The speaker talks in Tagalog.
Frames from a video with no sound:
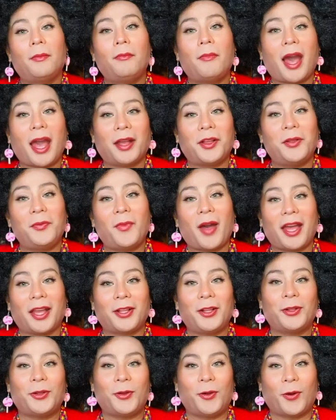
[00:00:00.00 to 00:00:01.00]
Michael
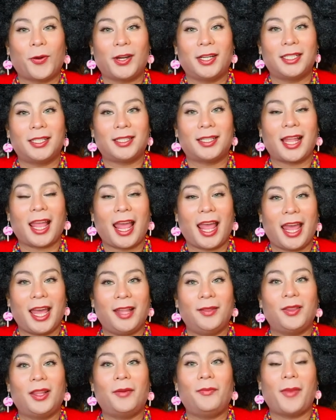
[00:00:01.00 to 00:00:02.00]
Michael Kors
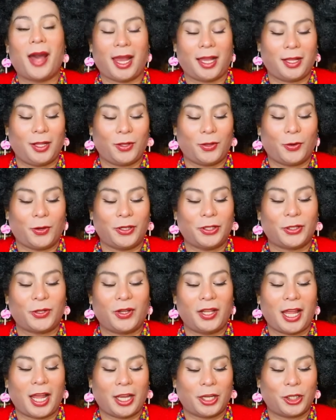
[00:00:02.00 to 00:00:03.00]
and the Michael Kors
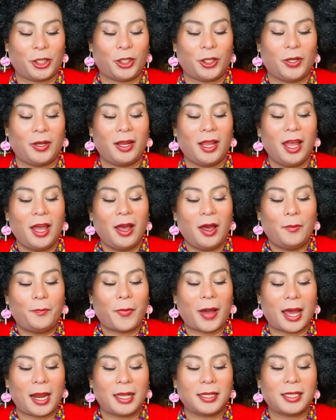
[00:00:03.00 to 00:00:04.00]
Collection
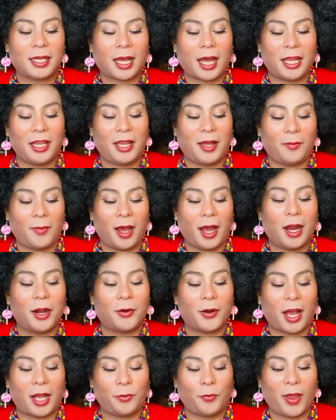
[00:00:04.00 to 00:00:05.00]
para sa kanyang
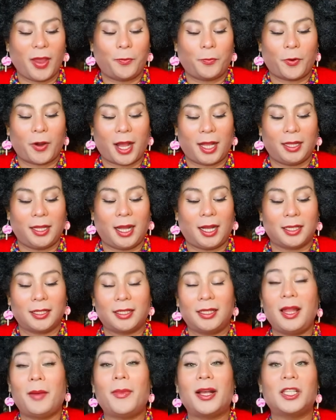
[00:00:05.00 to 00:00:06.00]
mga runway
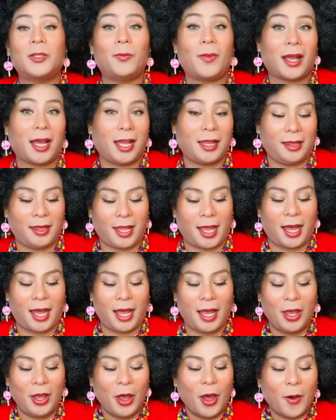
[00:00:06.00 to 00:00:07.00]
products na mas
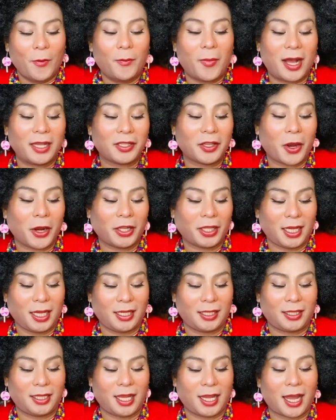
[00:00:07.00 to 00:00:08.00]
maganda, mas
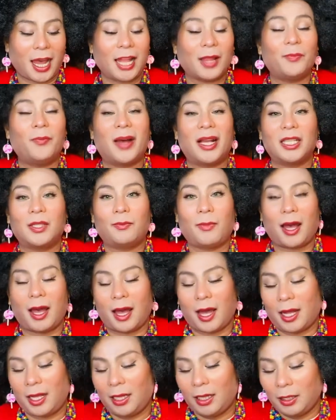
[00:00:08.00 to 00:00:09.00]
artistic at mas
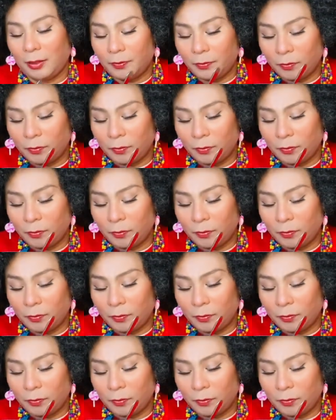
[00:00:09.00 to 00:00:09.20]
mahal.